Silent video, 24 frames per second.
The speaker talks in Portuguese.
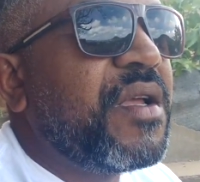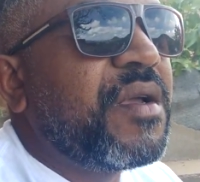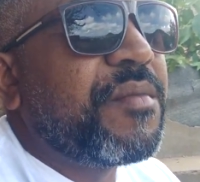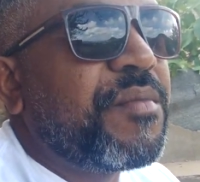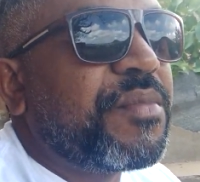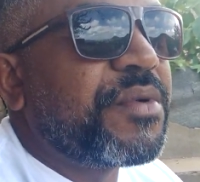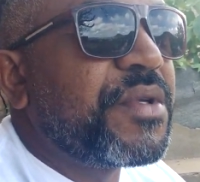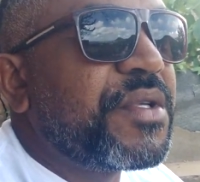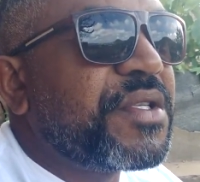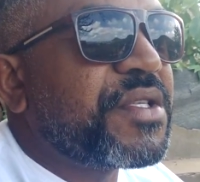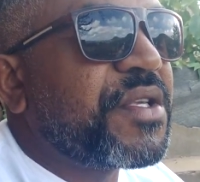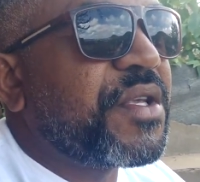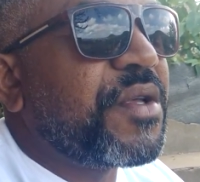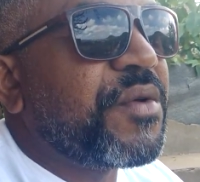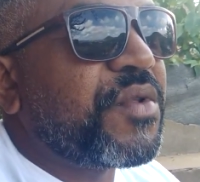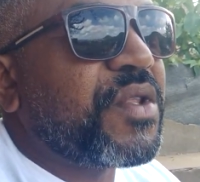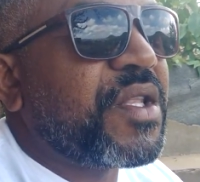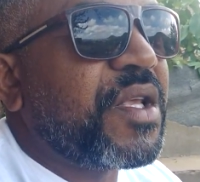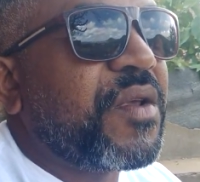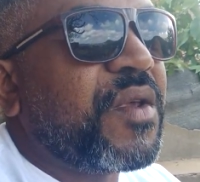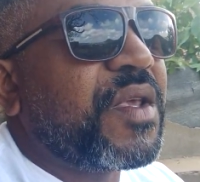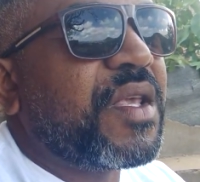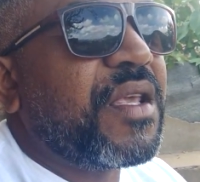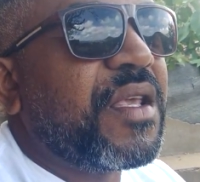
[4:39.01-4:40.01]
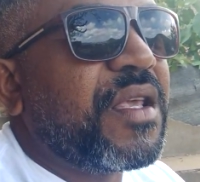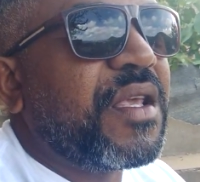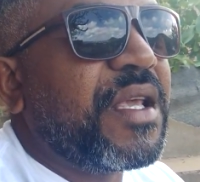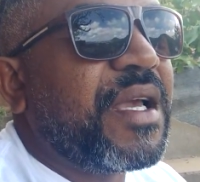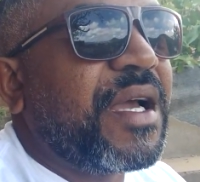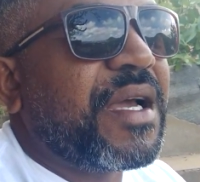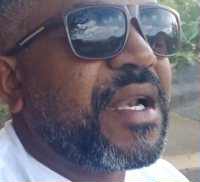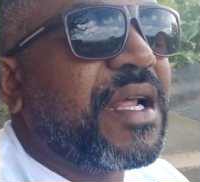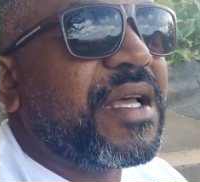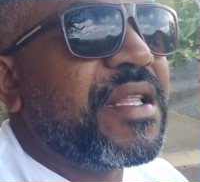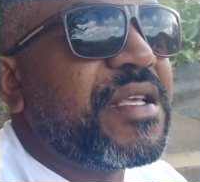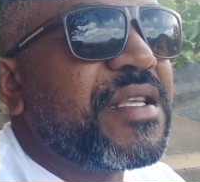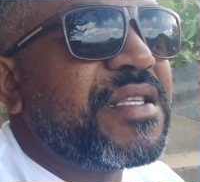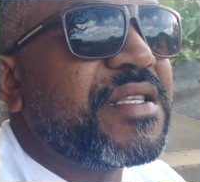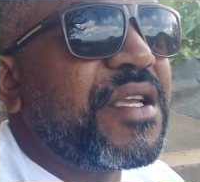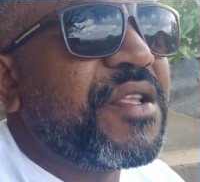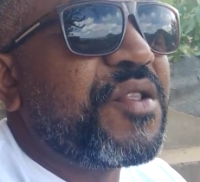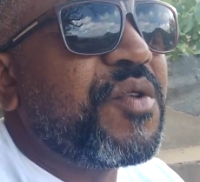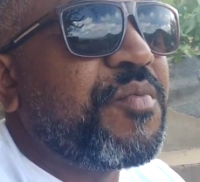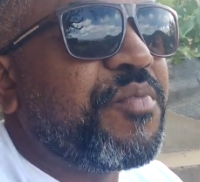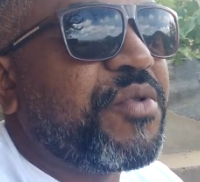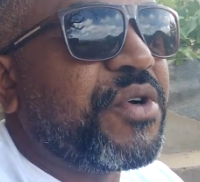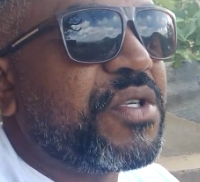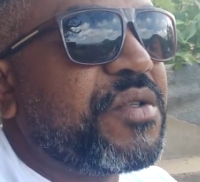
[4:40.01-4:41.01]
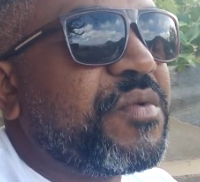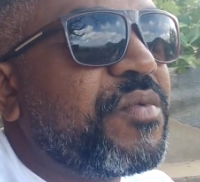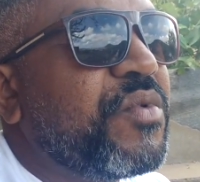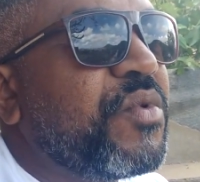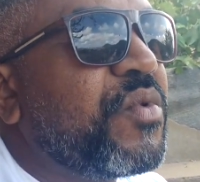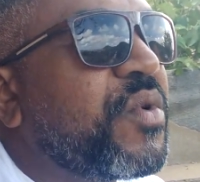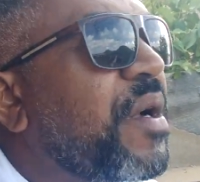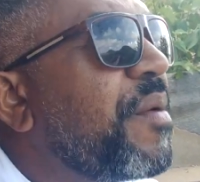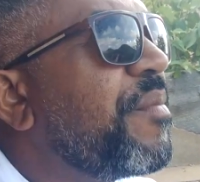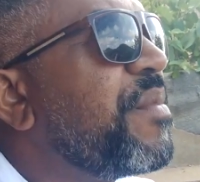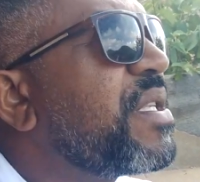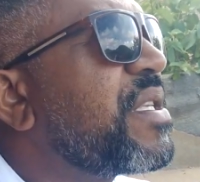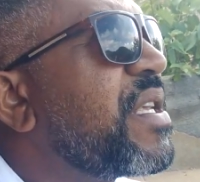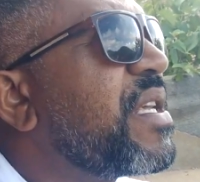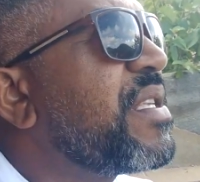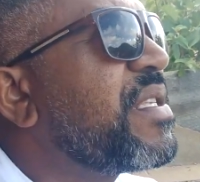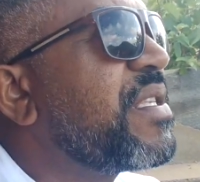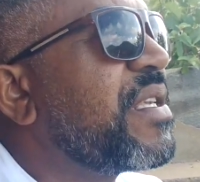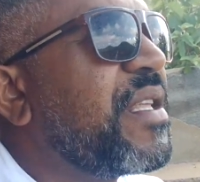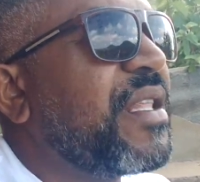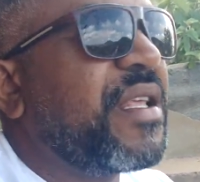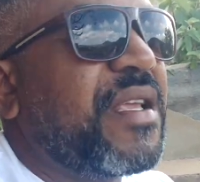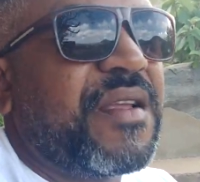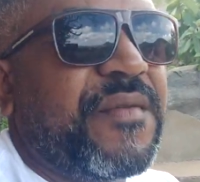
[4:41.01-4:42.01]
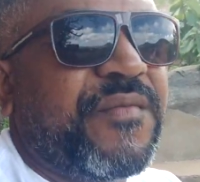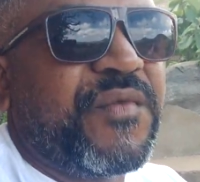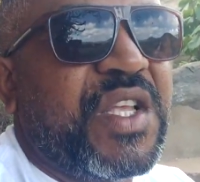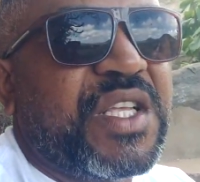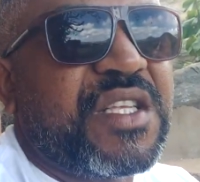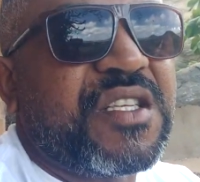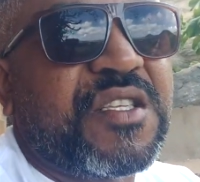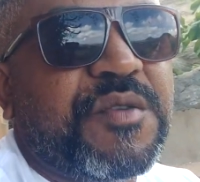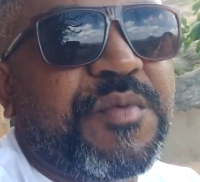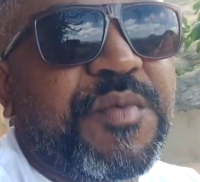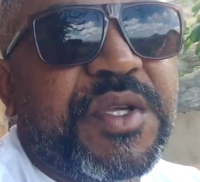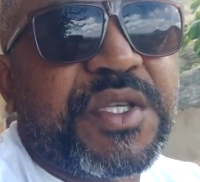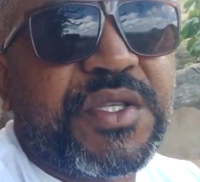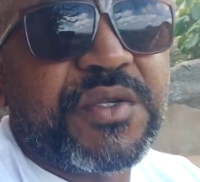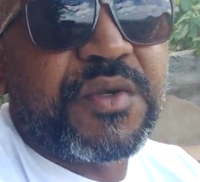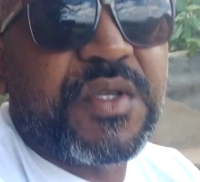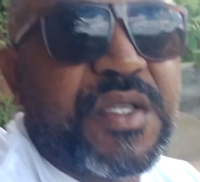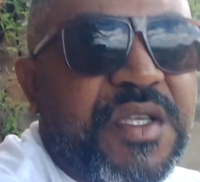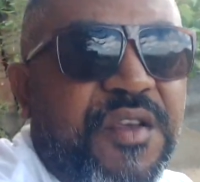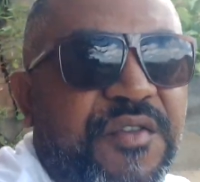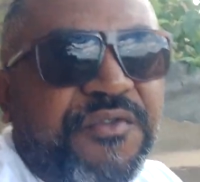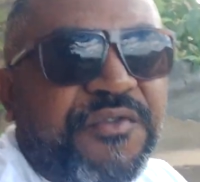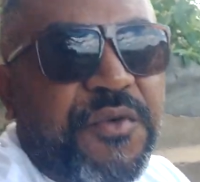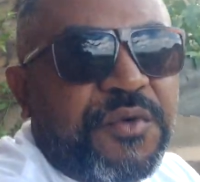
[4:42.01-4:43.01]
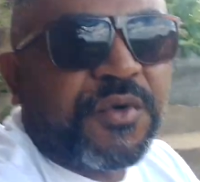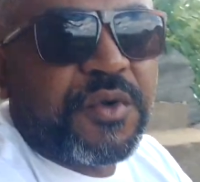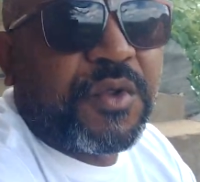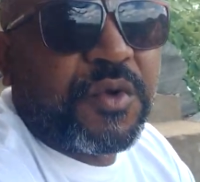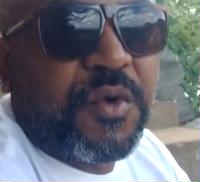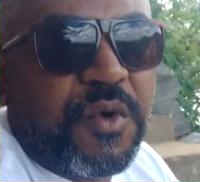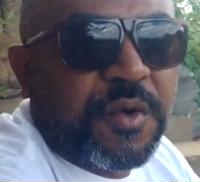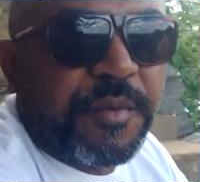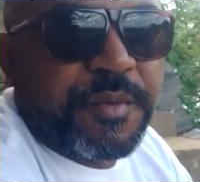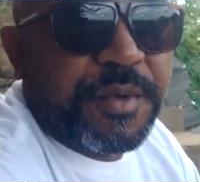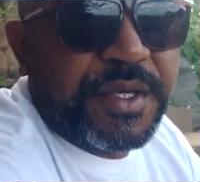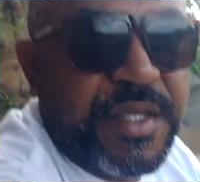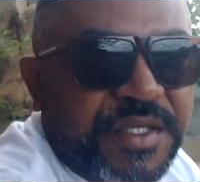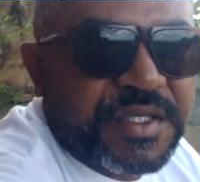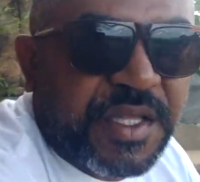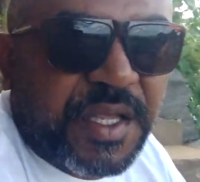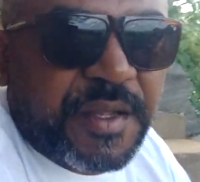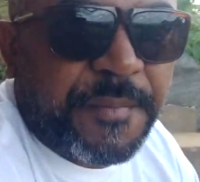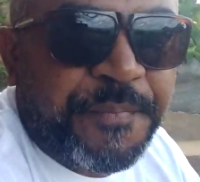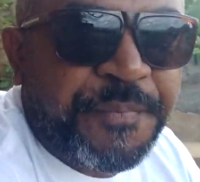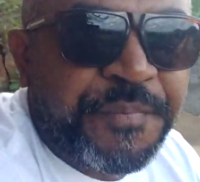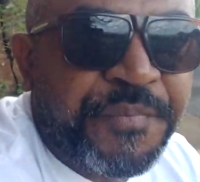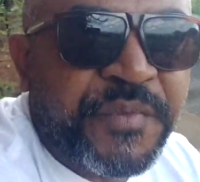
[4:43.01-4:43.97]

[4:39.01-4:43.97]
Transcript: Por isso que eu tenho que agradecer e não posso nunca me esquecer, né? Dessas pessoas que foram no começo, né?